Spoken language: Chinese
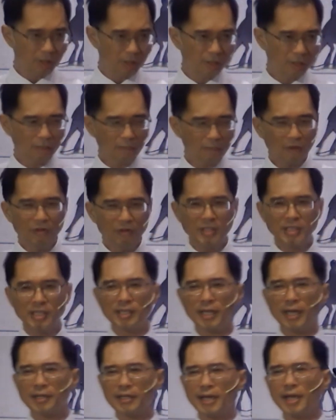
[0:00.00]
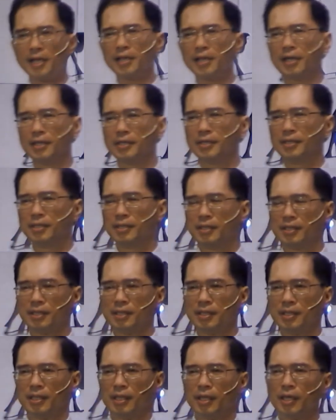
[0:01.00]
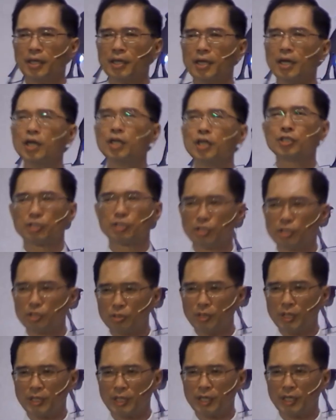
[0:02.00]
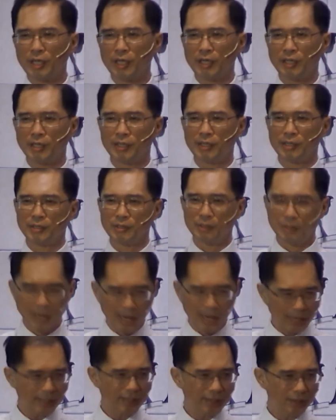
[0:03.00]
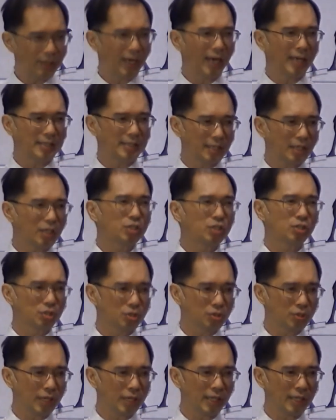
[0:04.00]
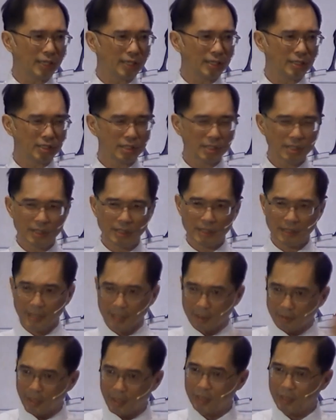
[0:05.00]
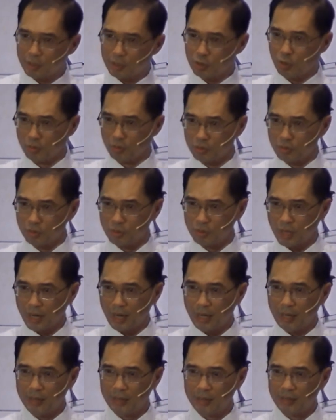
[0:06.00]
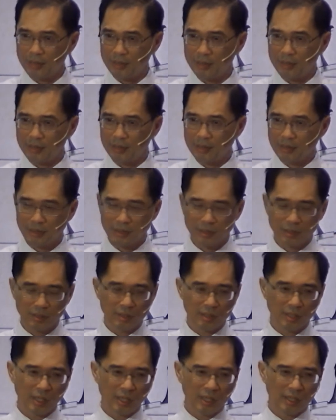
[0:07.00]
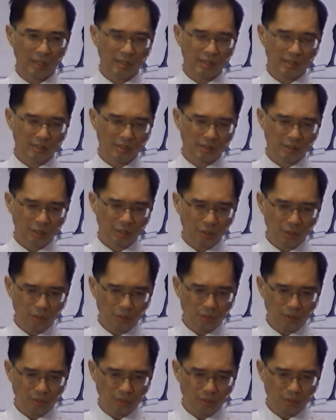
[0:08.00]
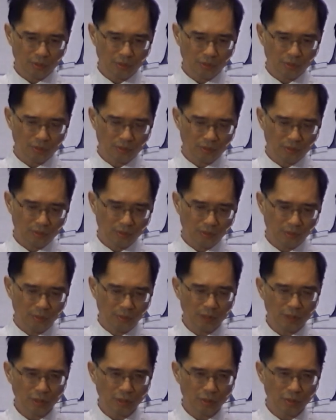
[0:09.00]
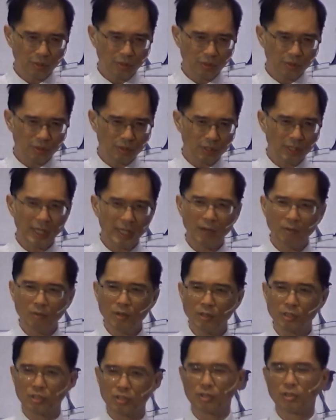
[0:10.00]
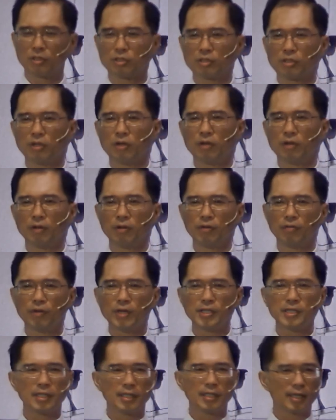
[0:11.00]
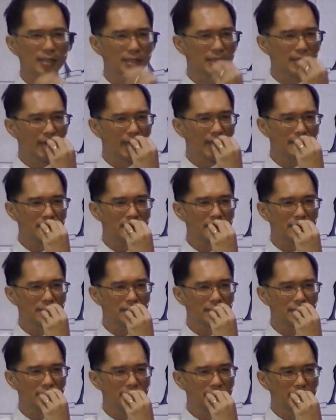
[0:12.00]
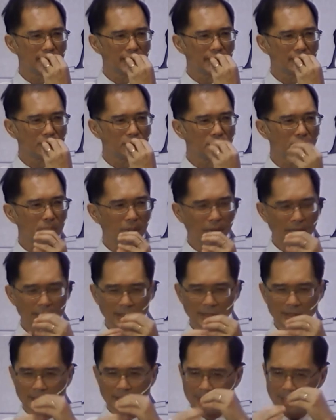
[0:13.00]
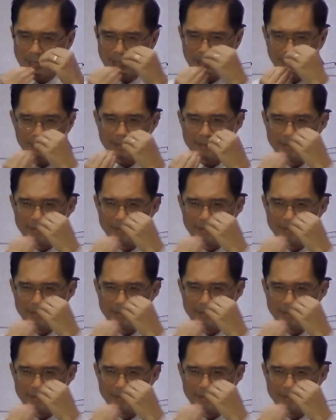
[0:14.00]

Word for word: 那么发现他带了一个二十岁的女孩，女孩子二十岁是另外一个种族的哈，啊。就，我们就跟他握手的时候，发现他的牙齿、他的嘴巴一直在、